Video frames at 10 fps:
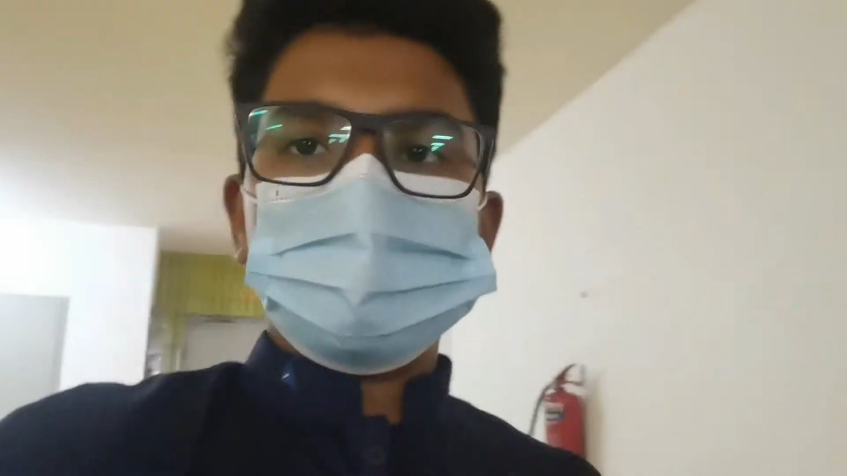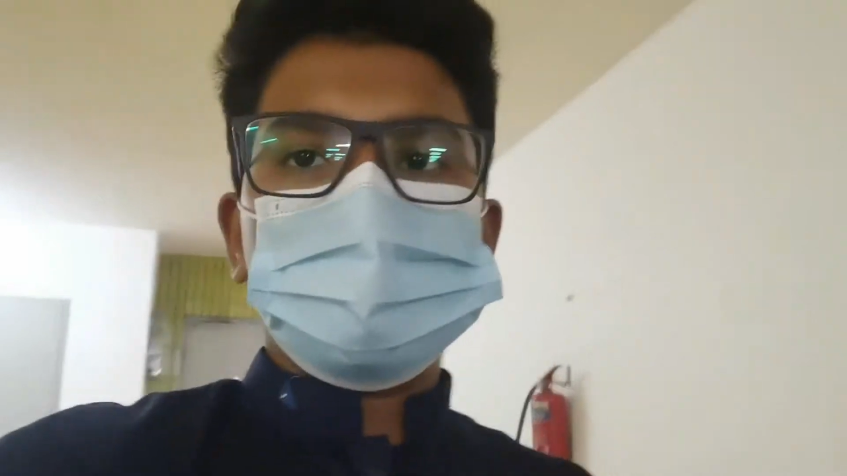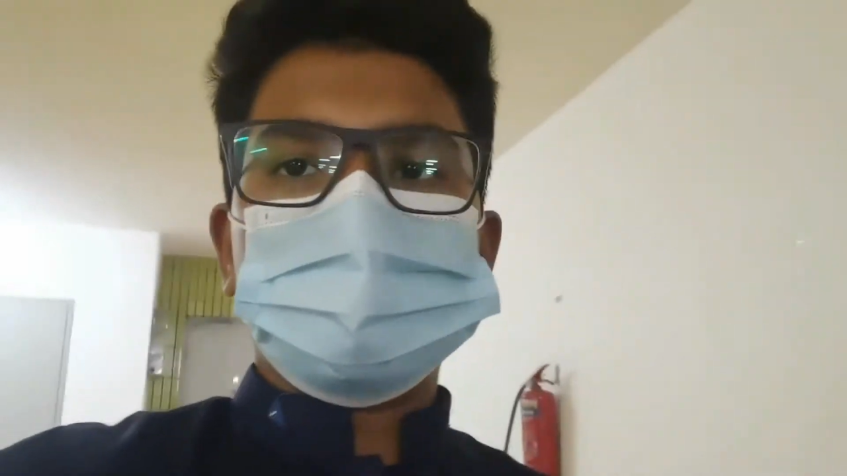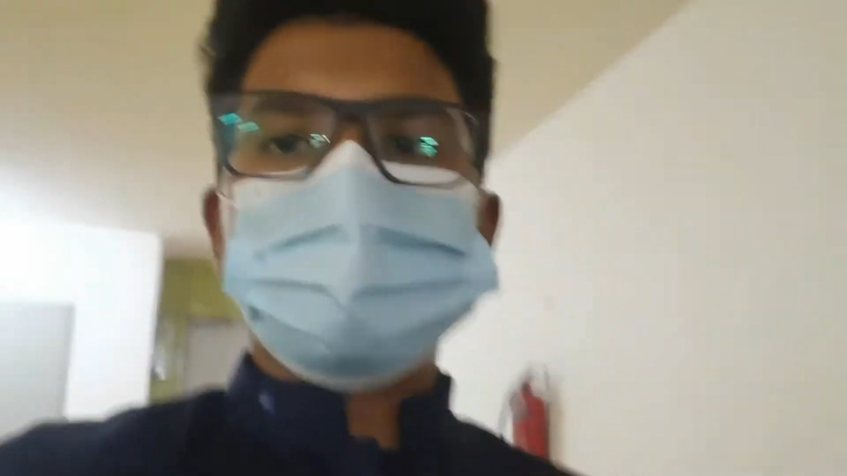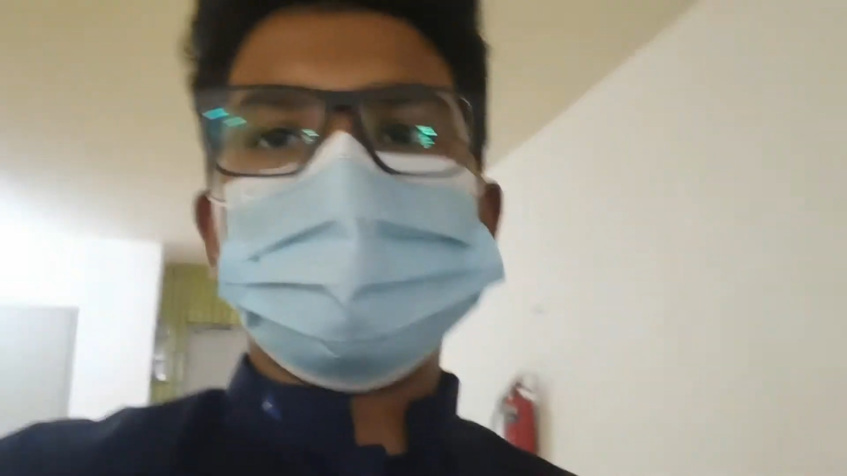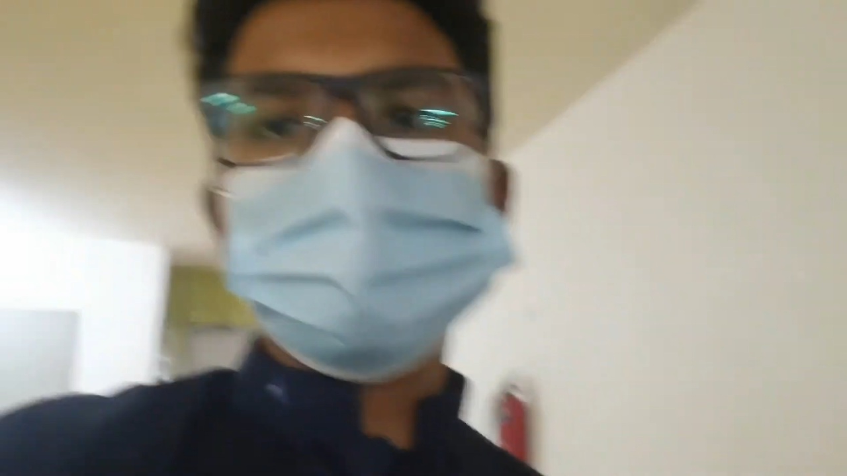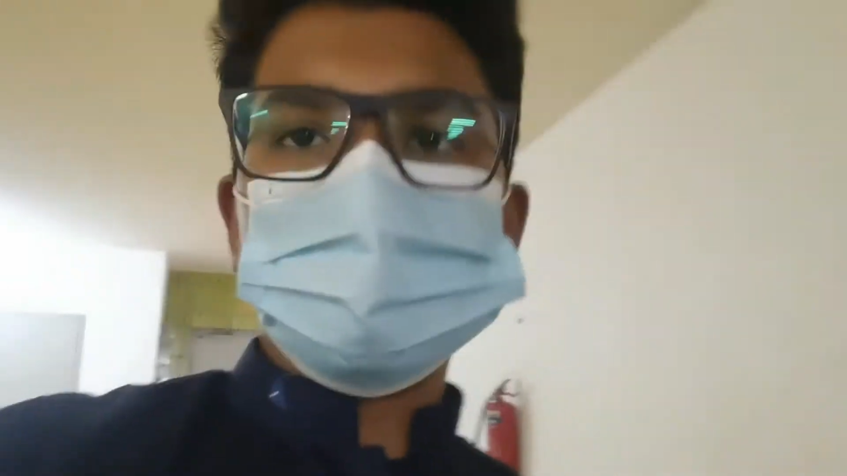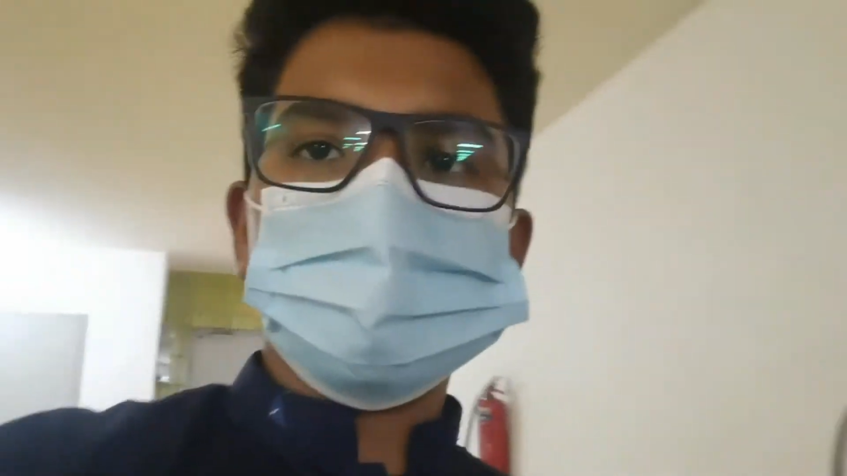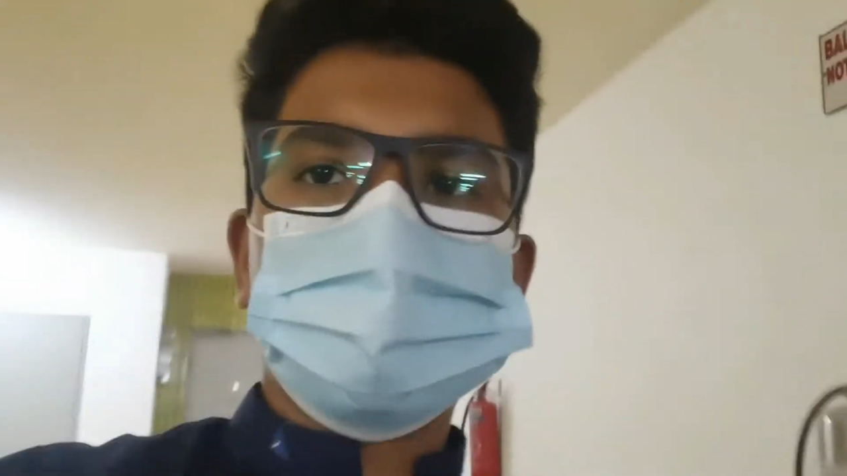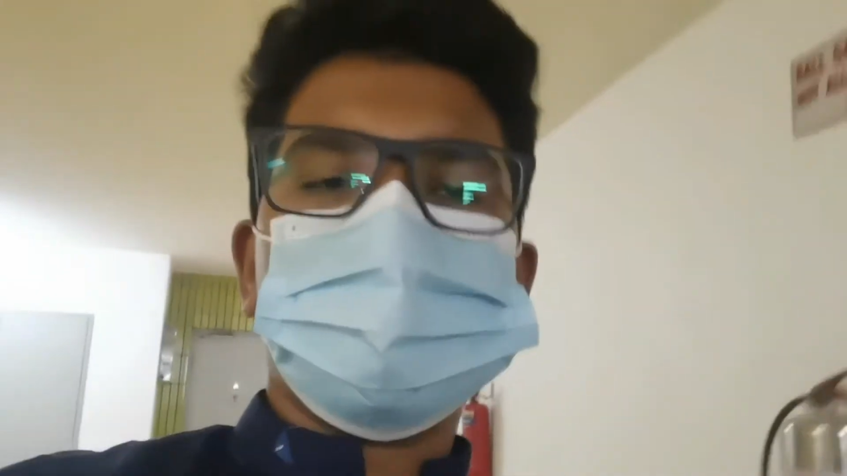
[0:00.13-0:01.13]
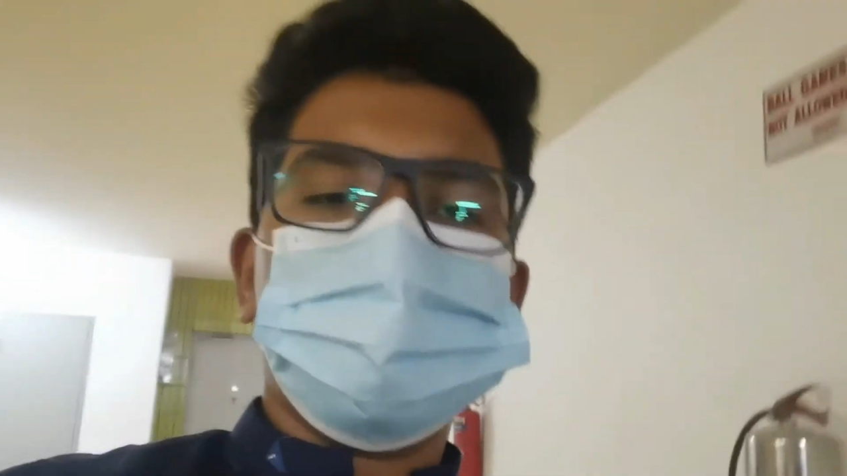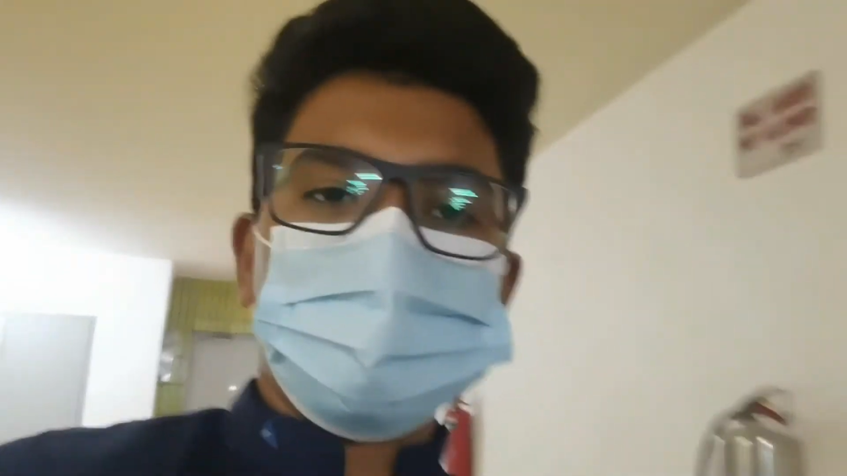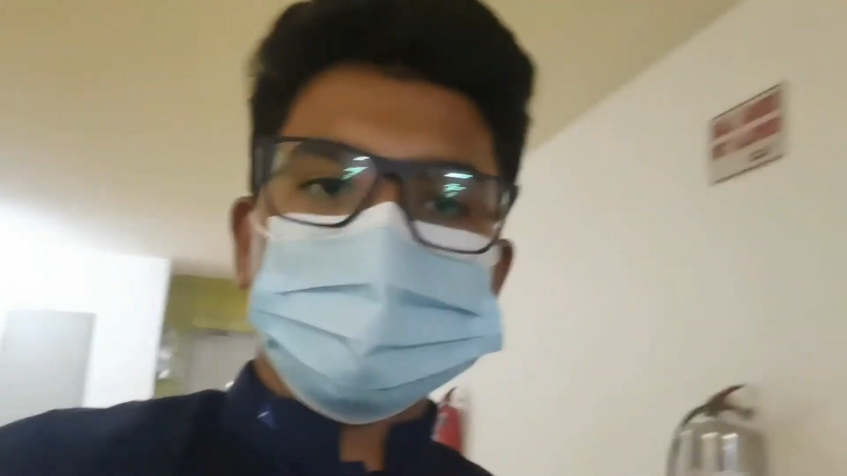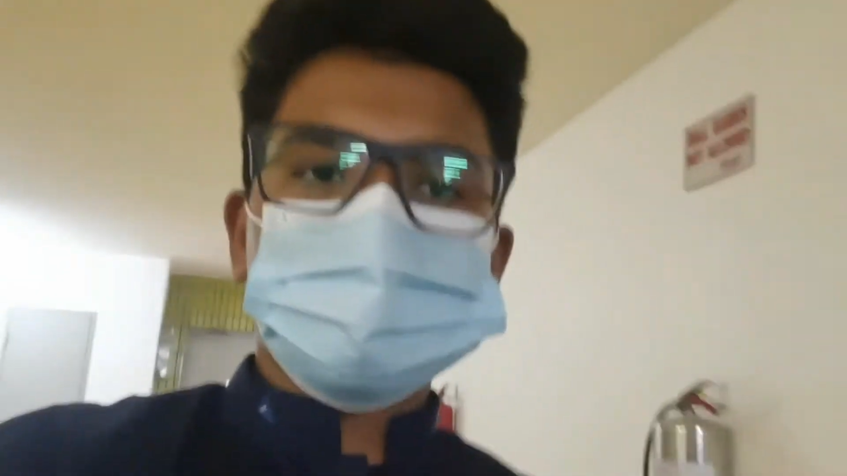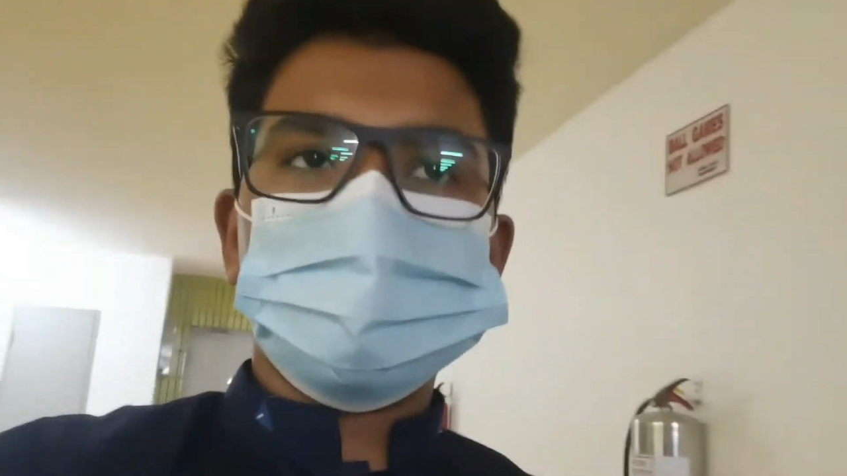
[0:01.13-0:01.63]
गाइस वेलकम
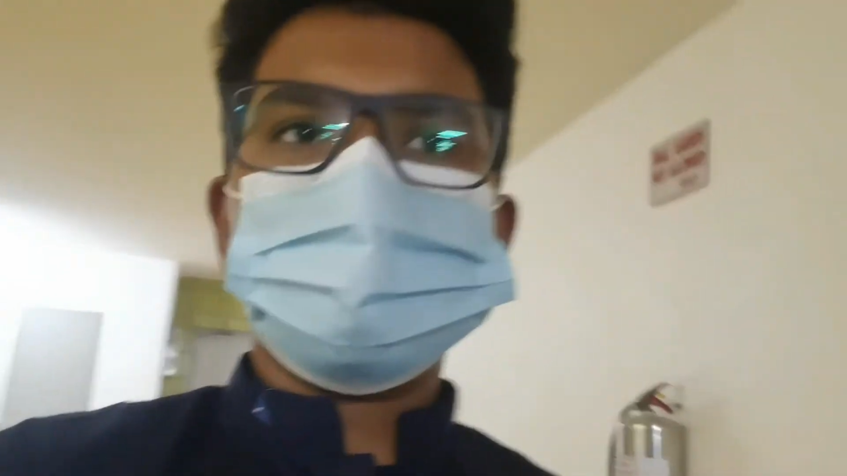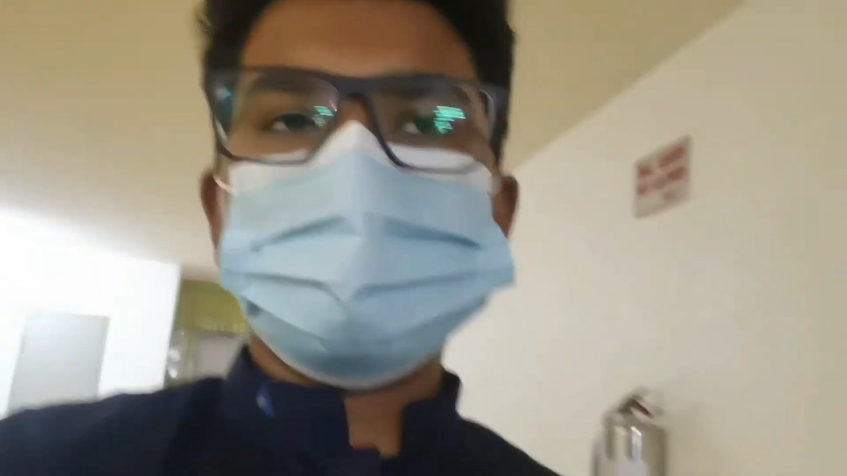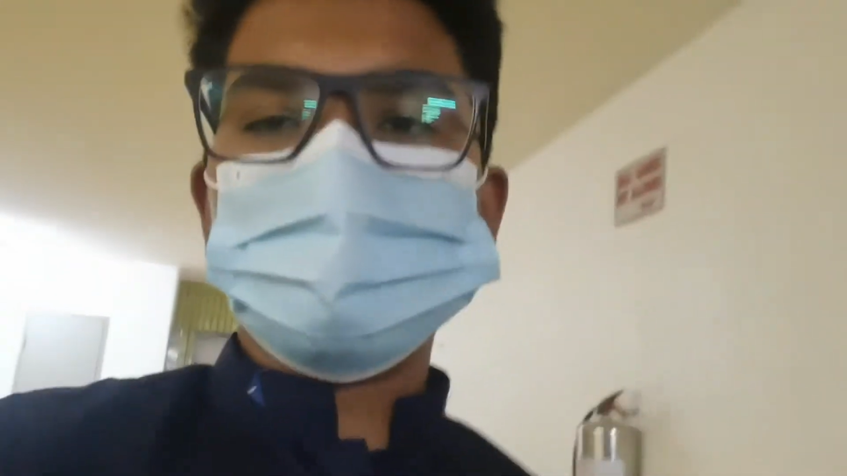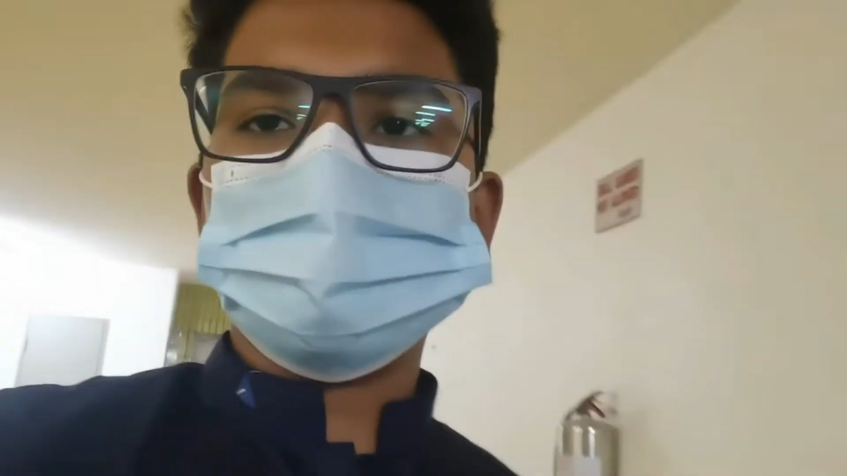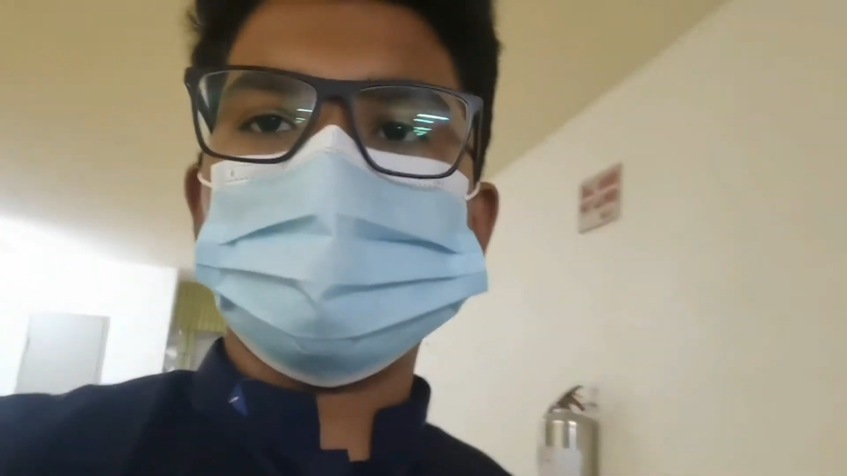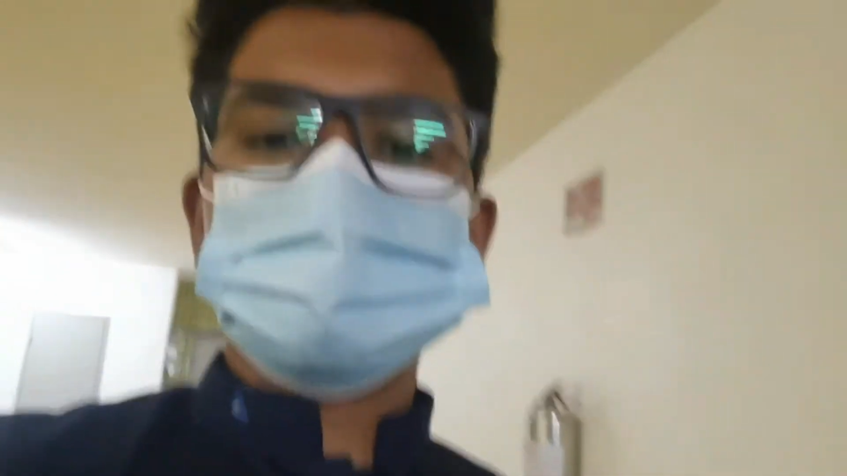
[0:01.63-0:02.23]
बैक टू द वीडियो